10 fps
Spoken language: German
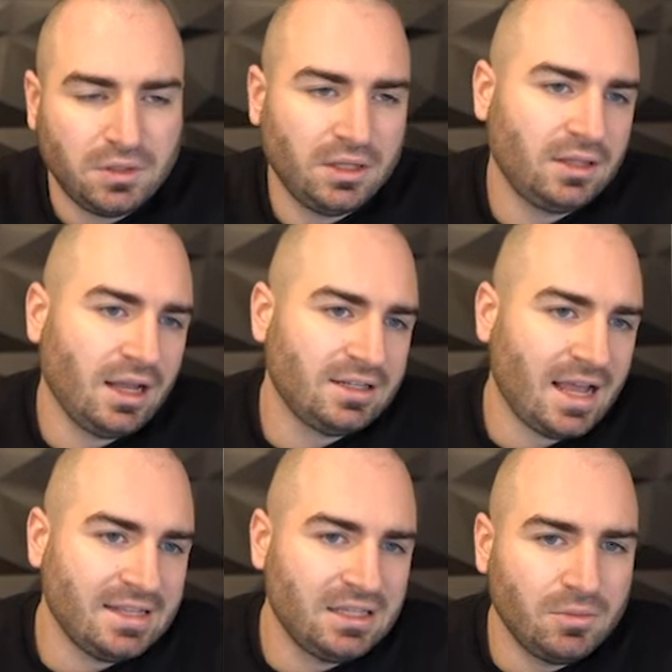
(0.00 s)
die hat als
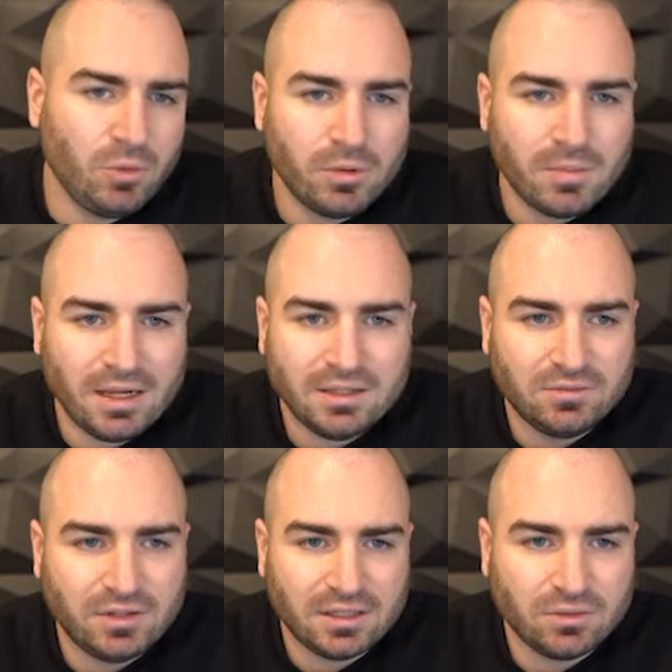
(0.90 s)
einzige Problematik
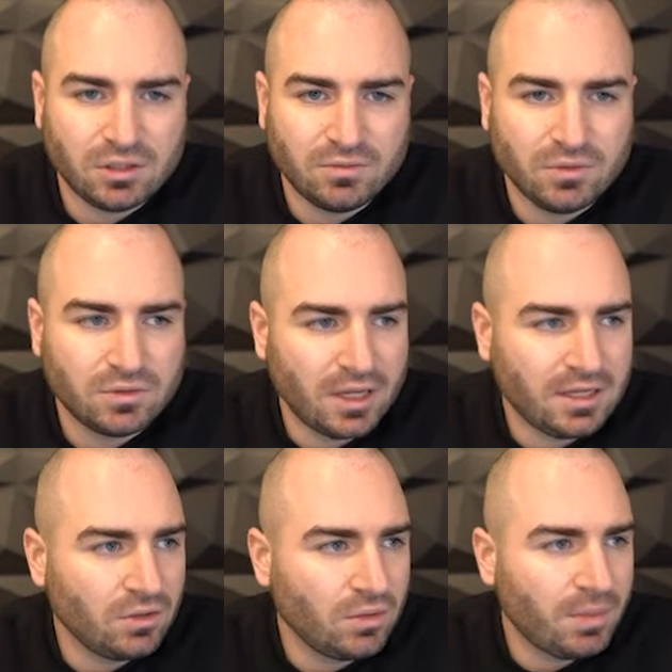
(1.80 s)
vielleicht noch, dass wir uns
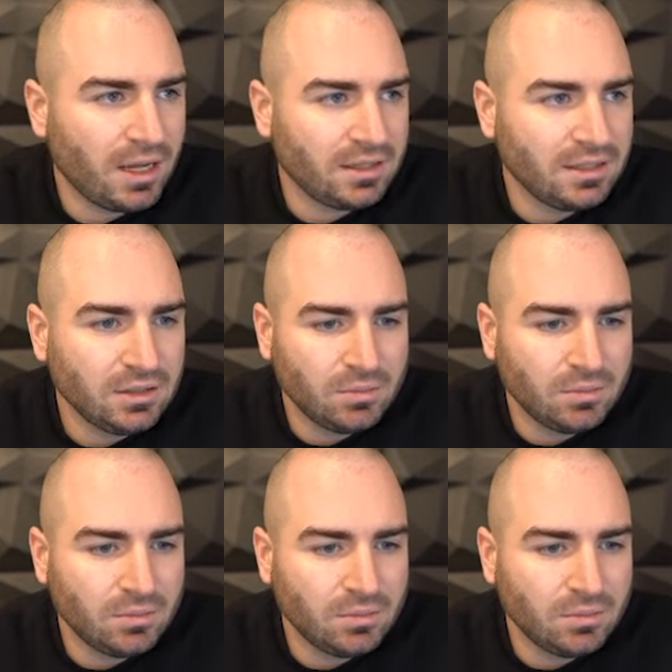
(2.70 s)
echt noch ein paar Dinge